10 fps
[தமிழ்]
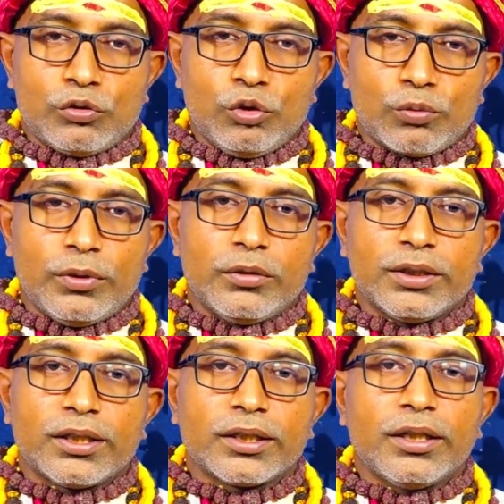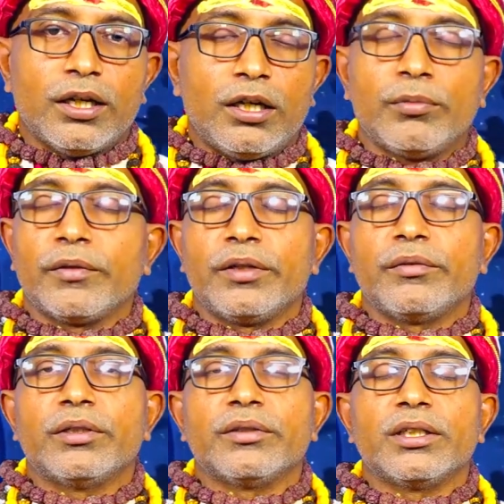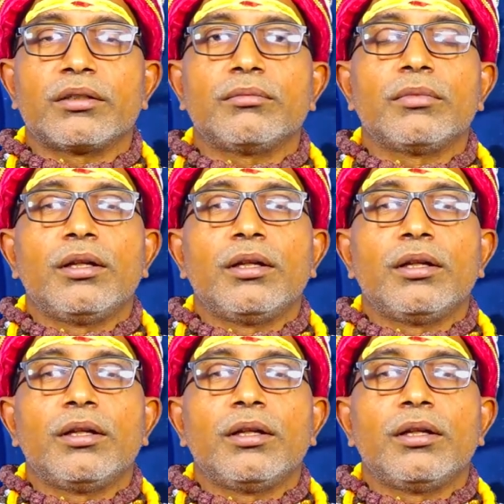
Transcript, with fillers: கூர்ம அவதாரங்க ஆமை வடிவ அவதாரம்